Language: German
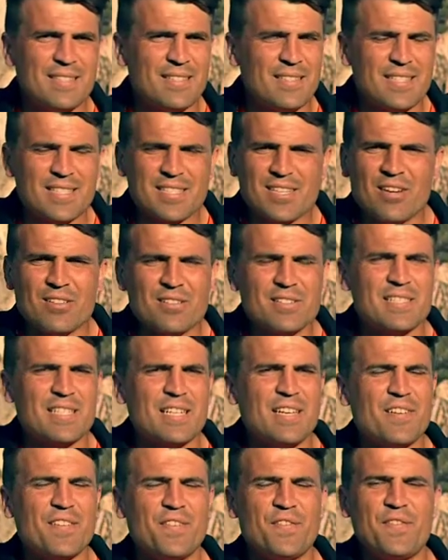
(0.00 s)
das
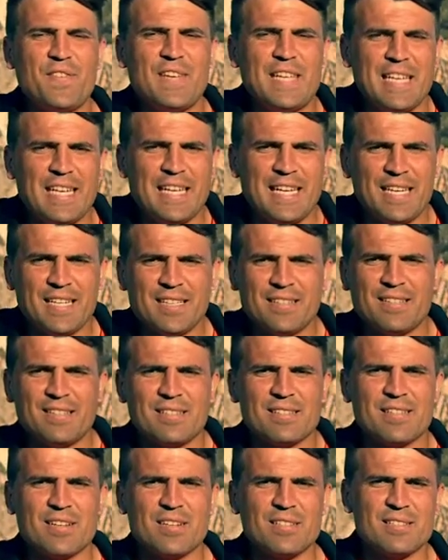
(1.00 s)
ganze Feeling,
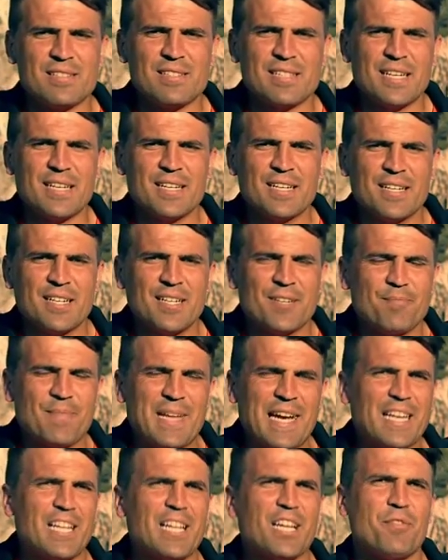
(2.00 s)
das ganze
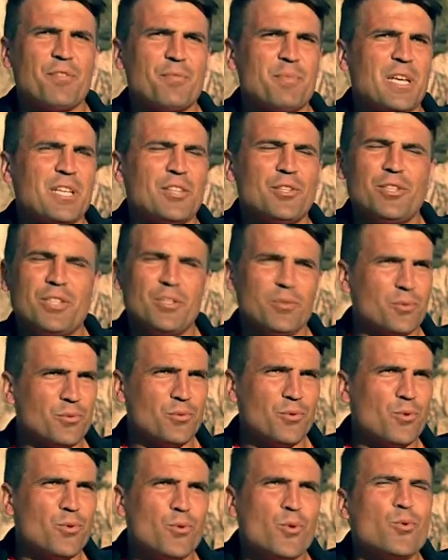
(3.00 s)
eigentlich für mich nicht
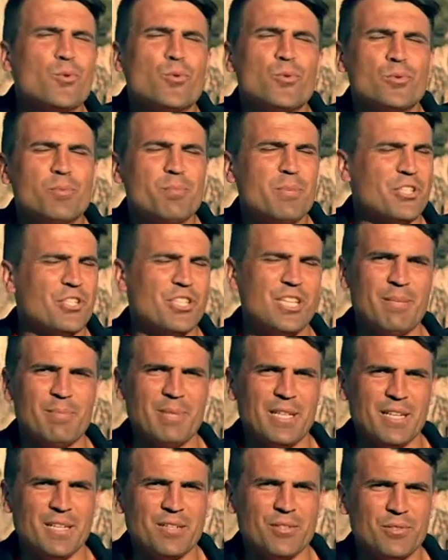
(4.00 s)

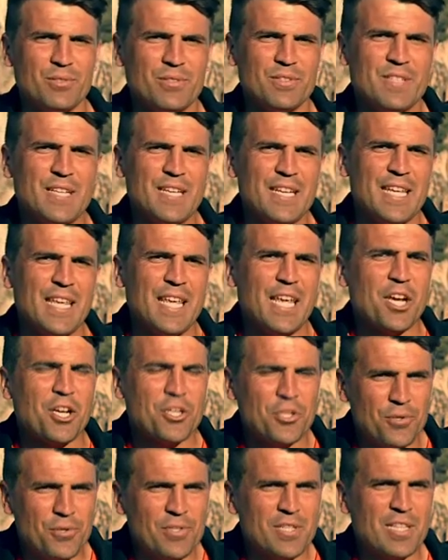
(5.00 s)
unbeschreiblich und ich
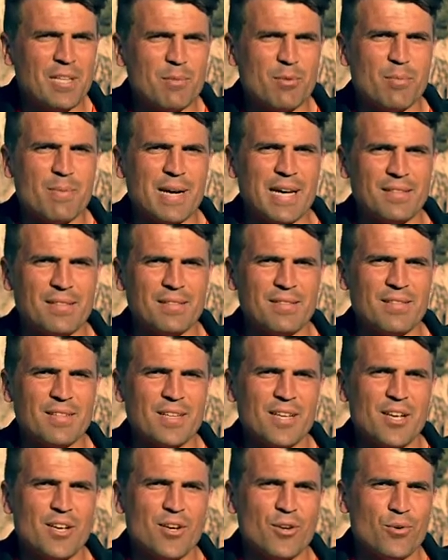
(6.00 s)
genieße den Moment
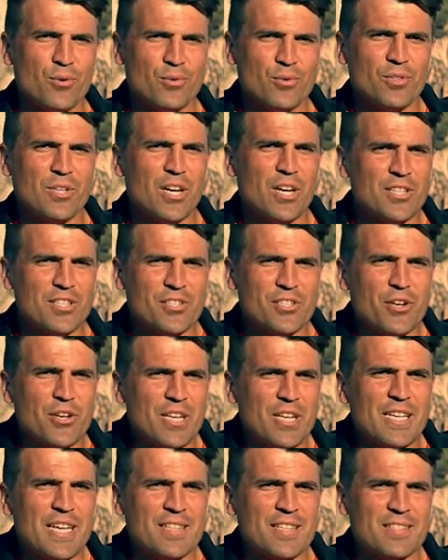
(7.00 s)
und habe das
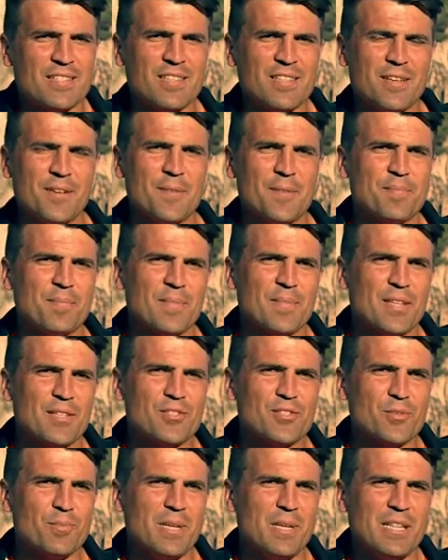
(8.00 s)
können jetzt
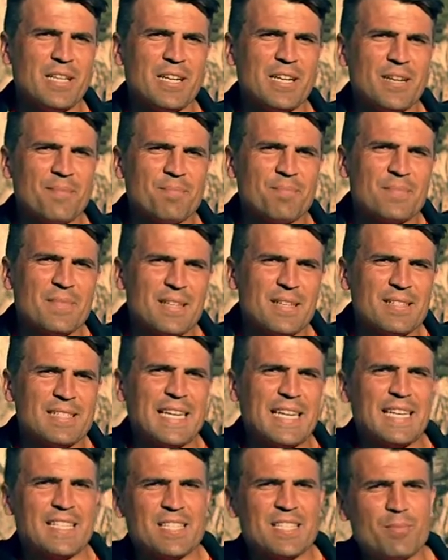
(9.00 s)
zu meiner,
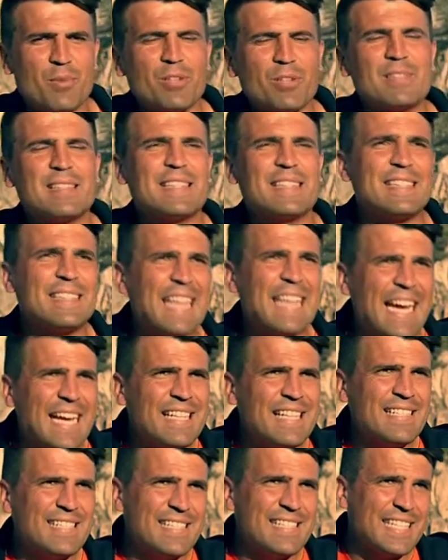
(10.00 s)
sage jetzt mal
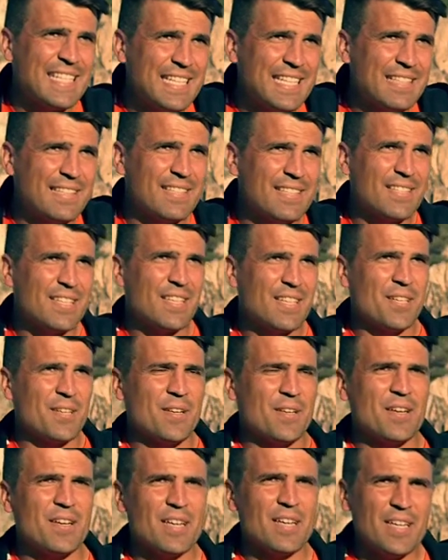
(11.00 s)
Teilzeit
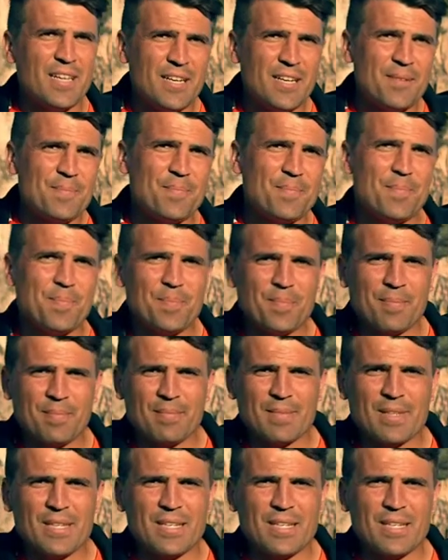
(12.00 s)
ähm,